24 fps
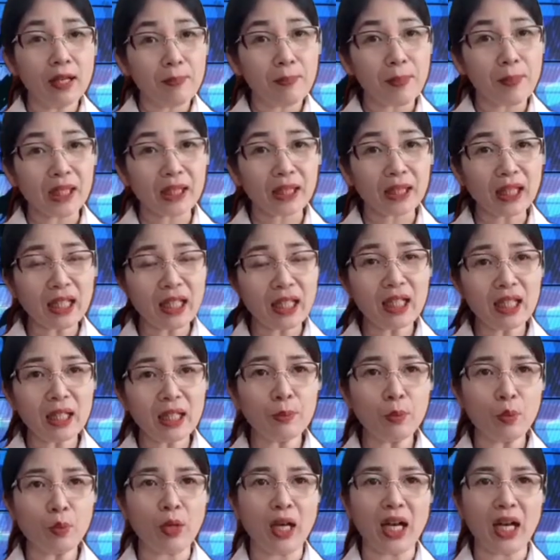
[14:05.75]
mà Tây
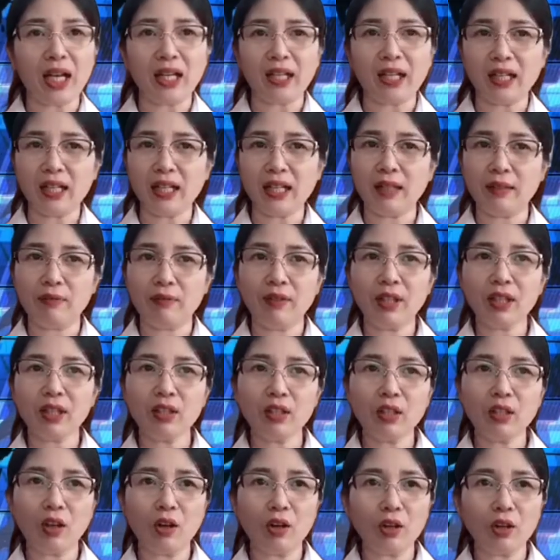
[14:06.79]
Linh Mục Khải này
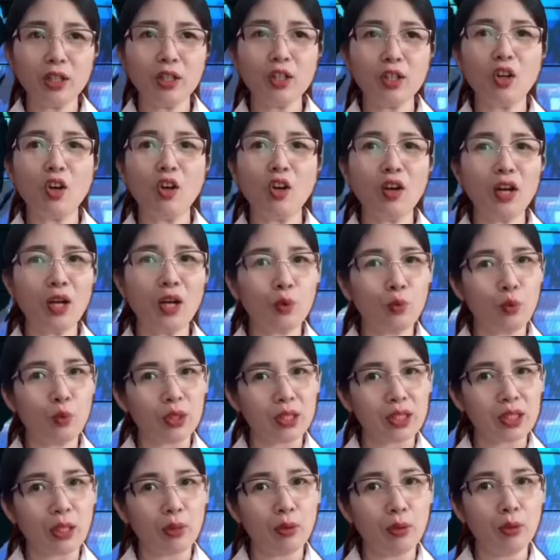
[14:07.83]
vẫn nói đó là của
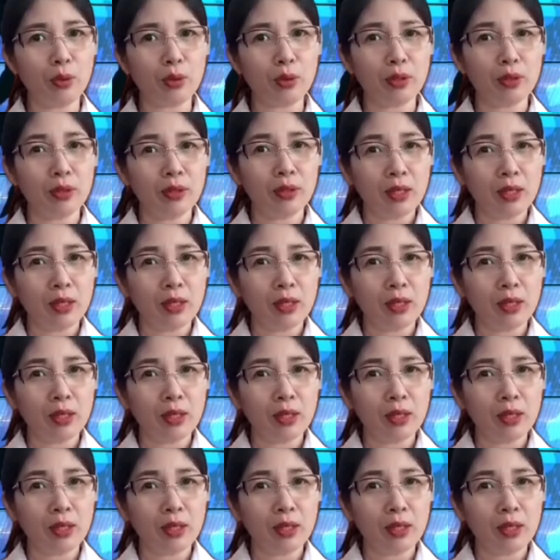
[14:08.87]
giáo hội.